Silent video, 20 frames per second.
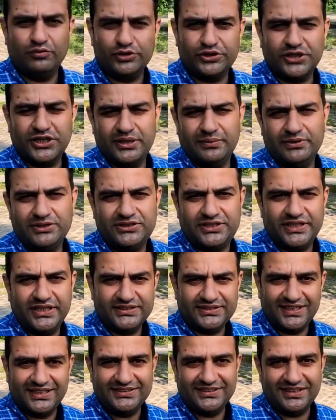वो तकरीबन
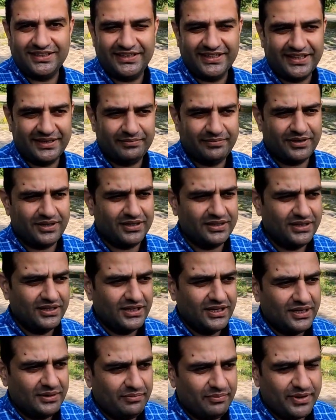छः साल चलाने के बाद
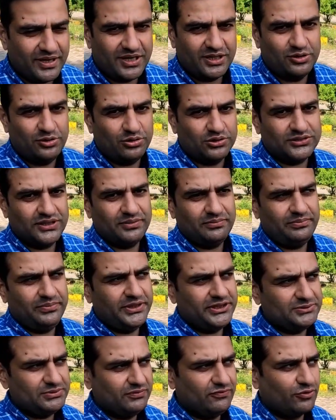मैंने
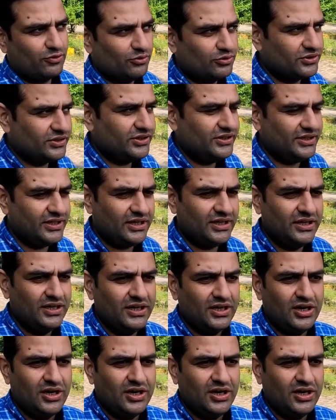2020 में फ़रोख्त किया